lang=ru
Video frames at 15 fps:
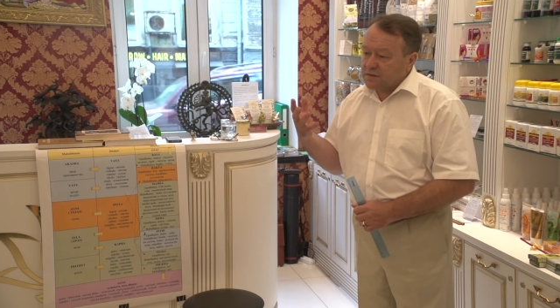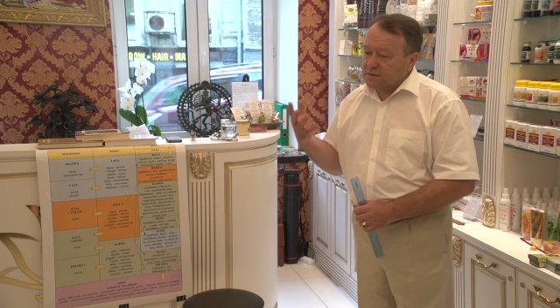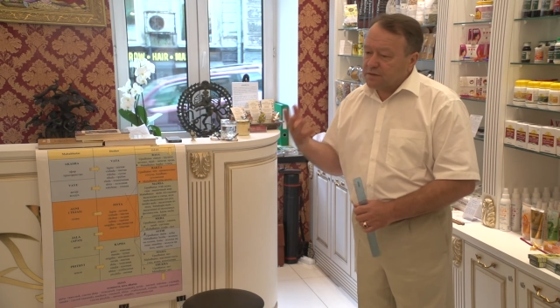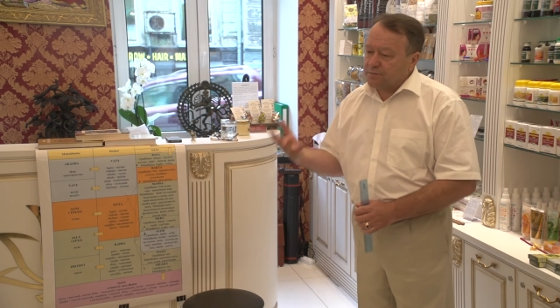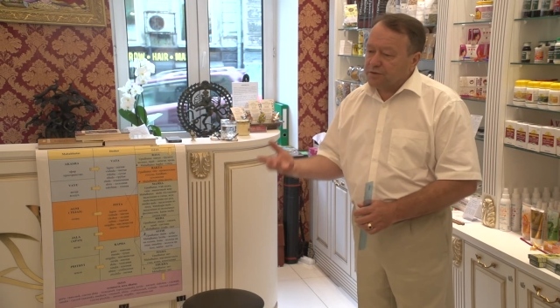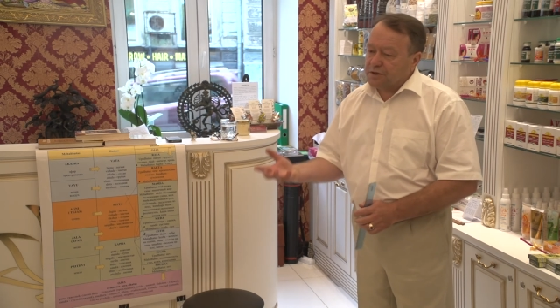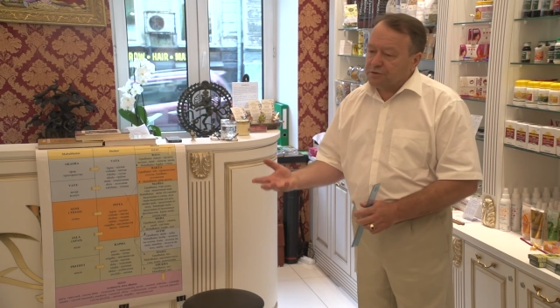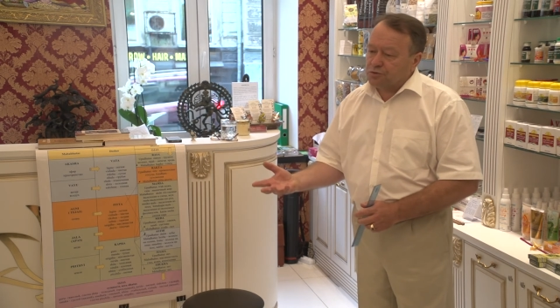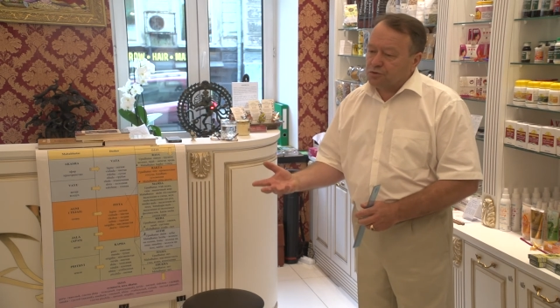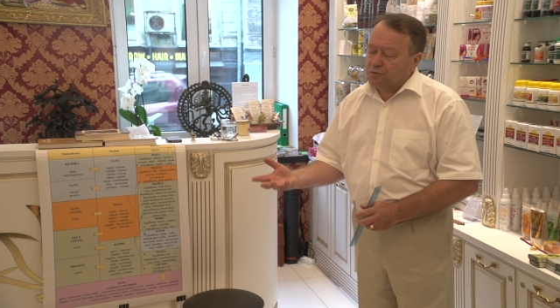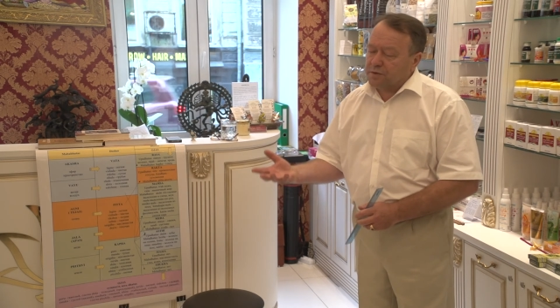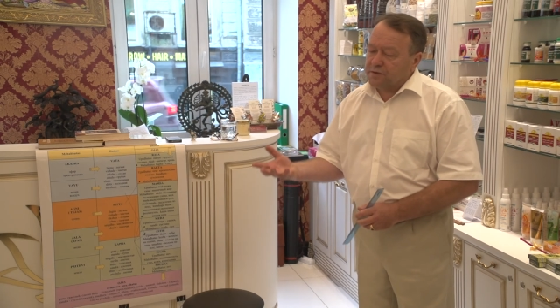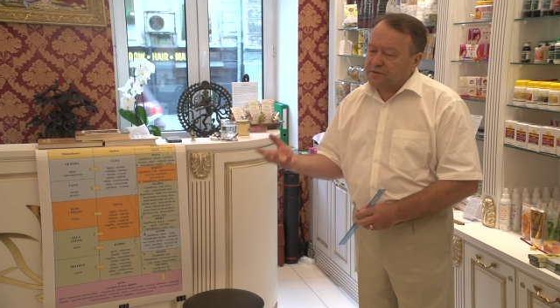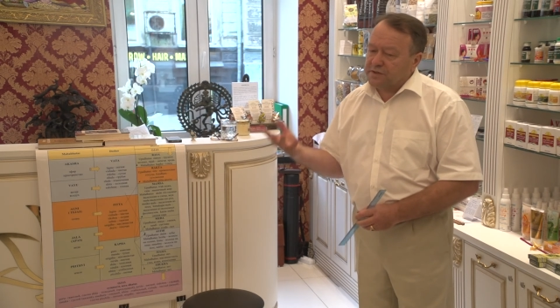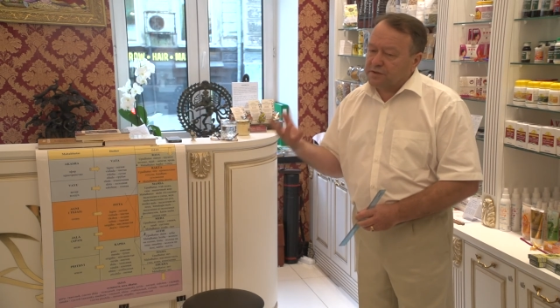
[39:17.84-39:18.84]
Температуру
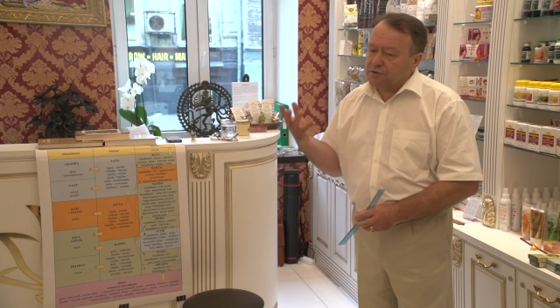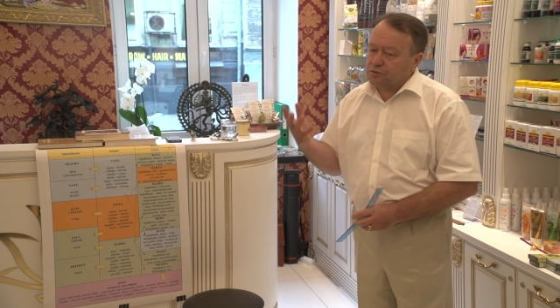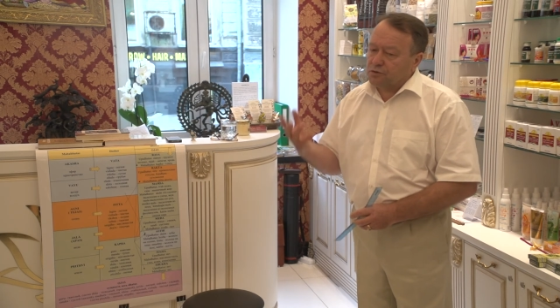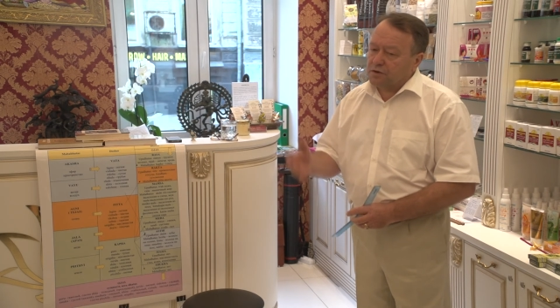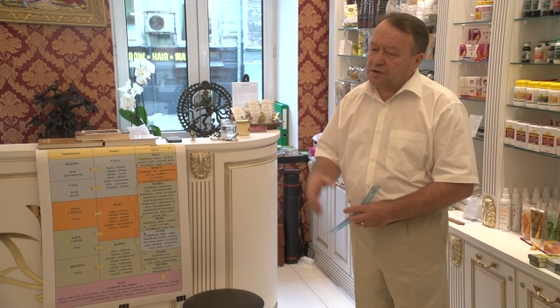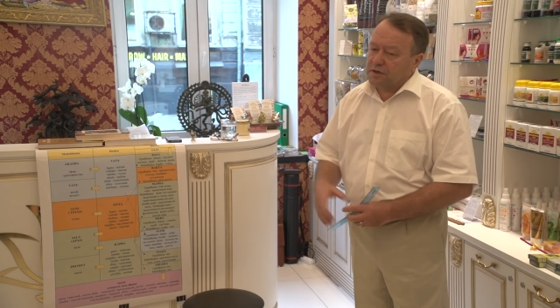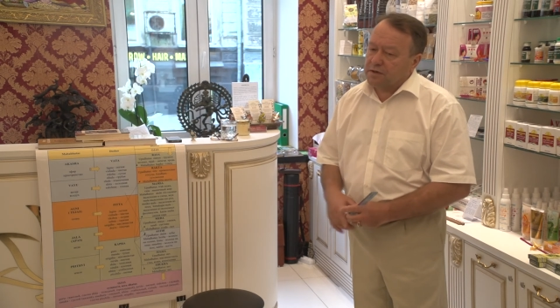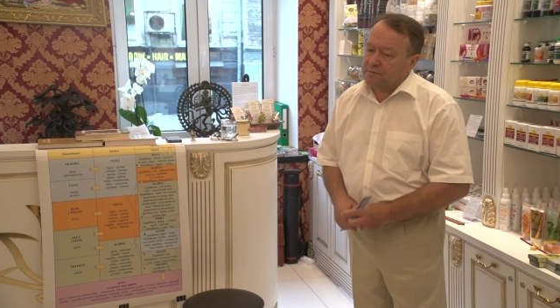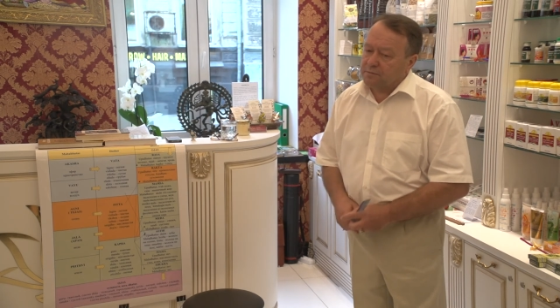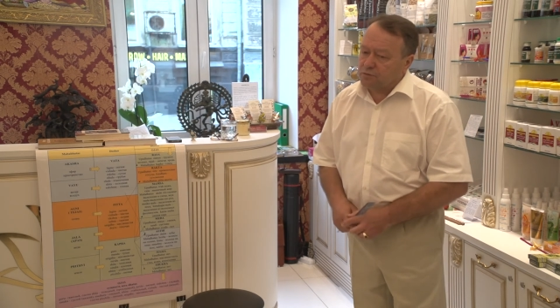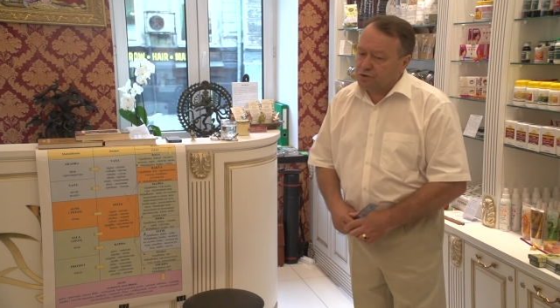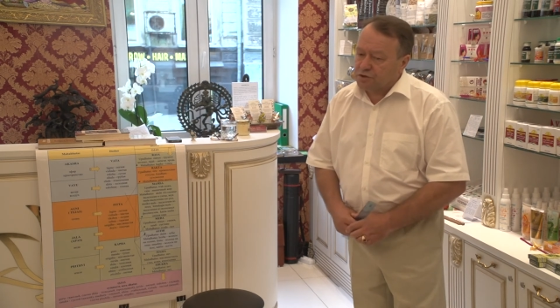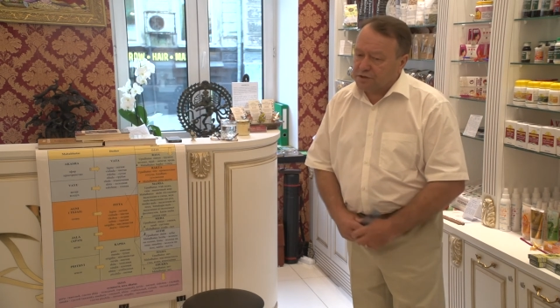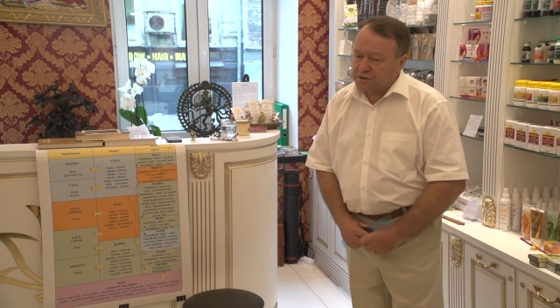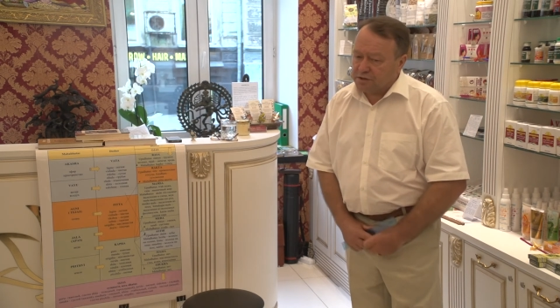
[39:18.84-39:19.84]
повысить только
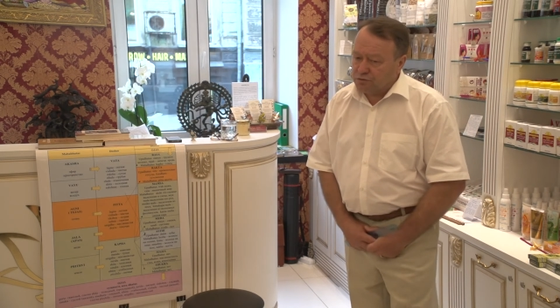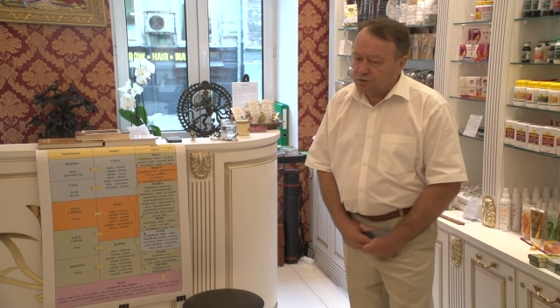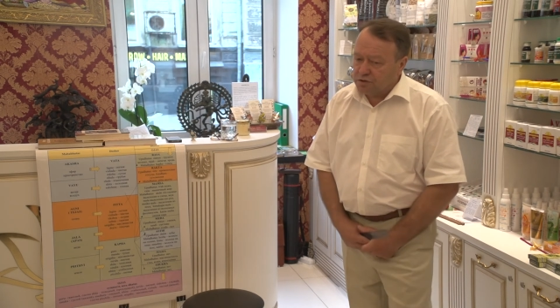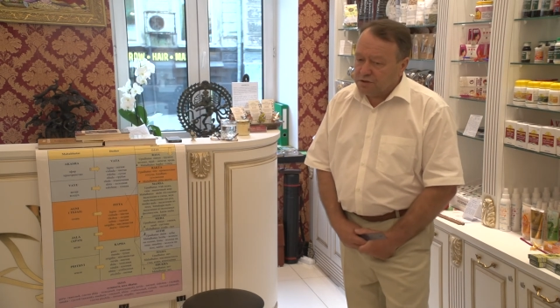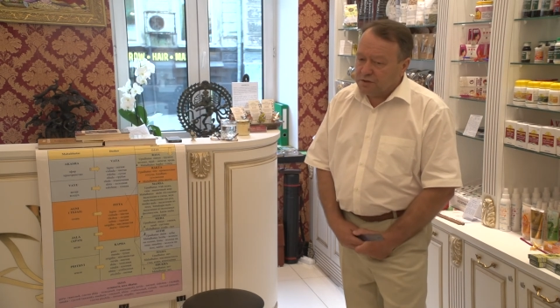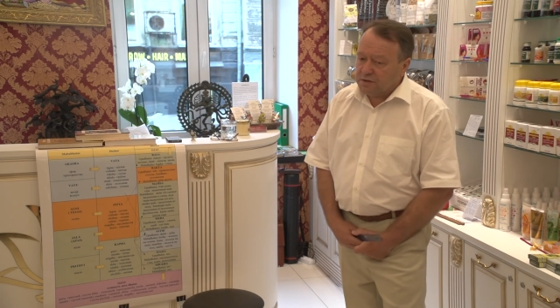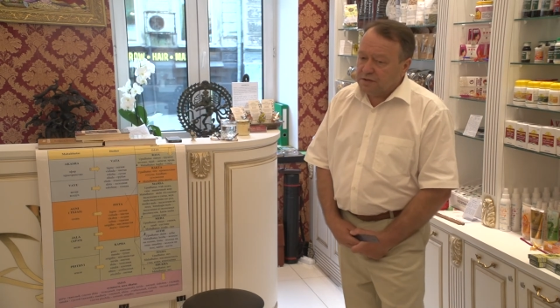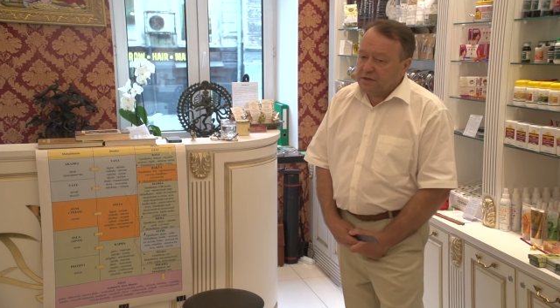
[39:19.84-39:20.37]
может огонь.